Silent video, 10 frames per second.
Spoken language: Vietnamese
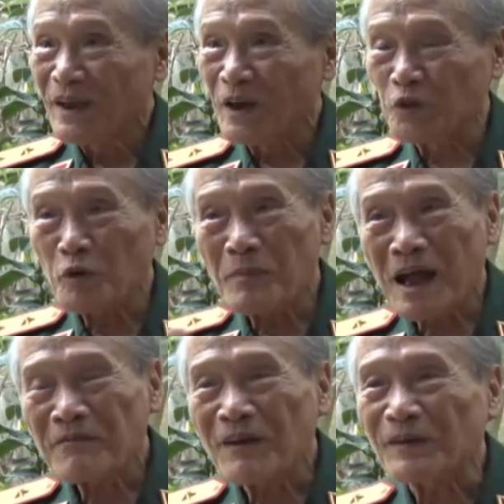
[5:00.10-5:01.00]
thì tôi
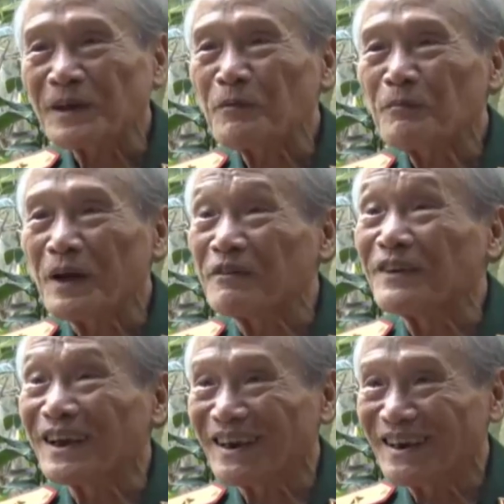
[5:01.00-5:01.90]
mang vào trong bệnh
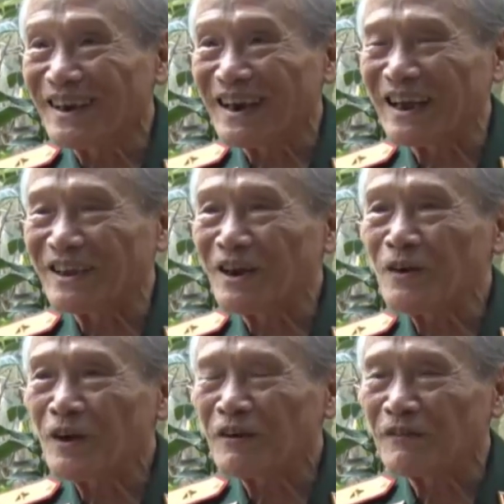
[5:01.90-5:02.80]
viện thì đại tướng
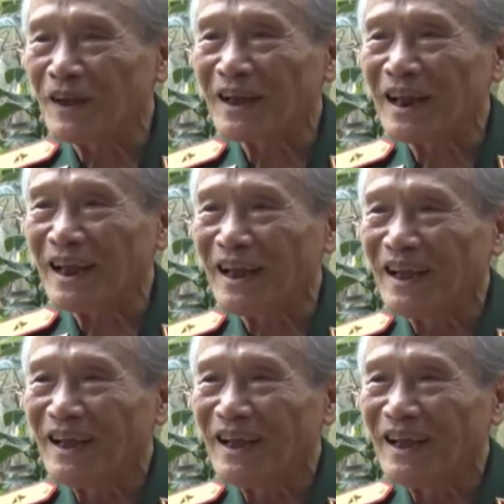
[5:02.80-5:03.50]
nói là việc này